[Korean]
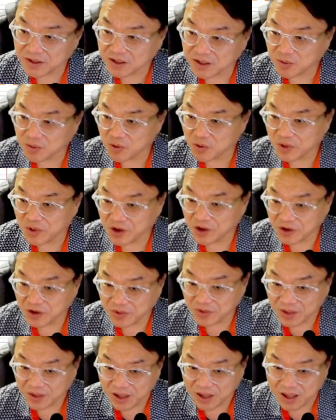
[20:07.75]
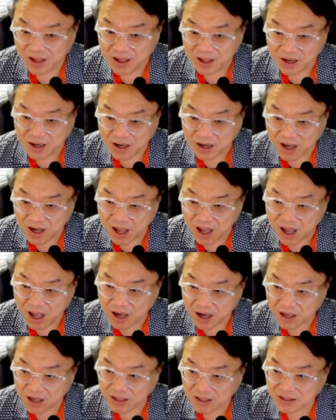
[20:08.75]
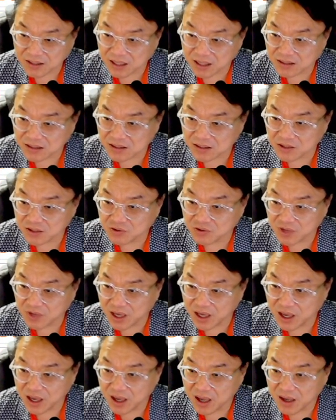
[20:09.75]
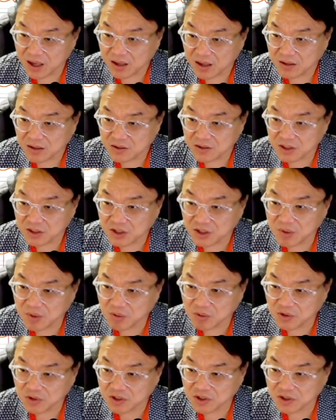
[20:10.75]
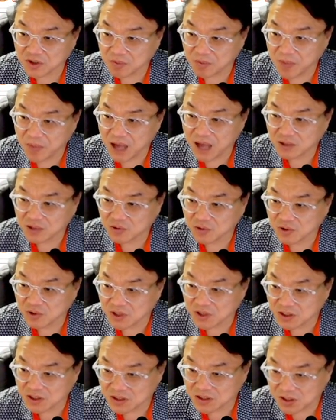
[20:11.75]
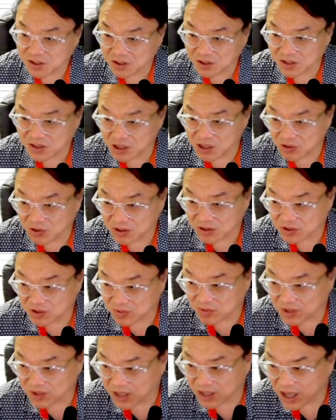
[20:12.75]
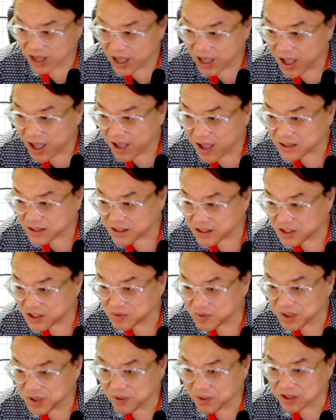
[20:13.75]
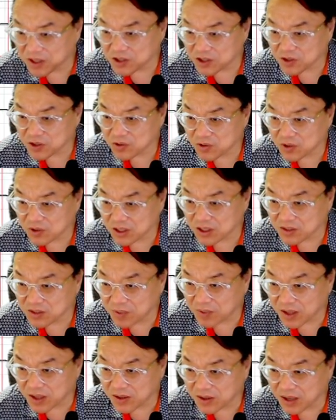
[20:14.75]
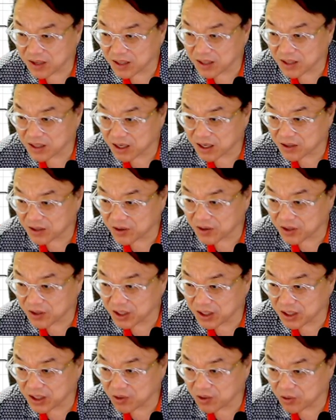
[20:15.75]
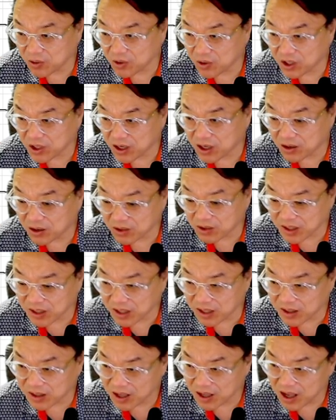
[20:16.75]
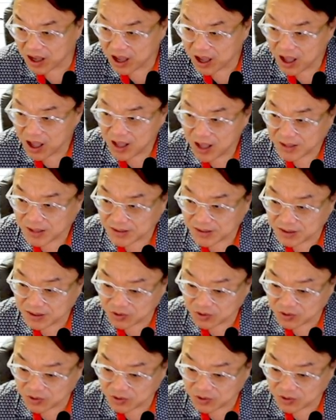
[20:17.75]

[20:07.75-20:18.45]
여기 이렇게 보면 강하게 상승 이후에 이제 힘에 붙여서 박스권 형성하고 있었습니다. 14만 2천원권에서 반등하니까 여기 오니까 어떻게 된다?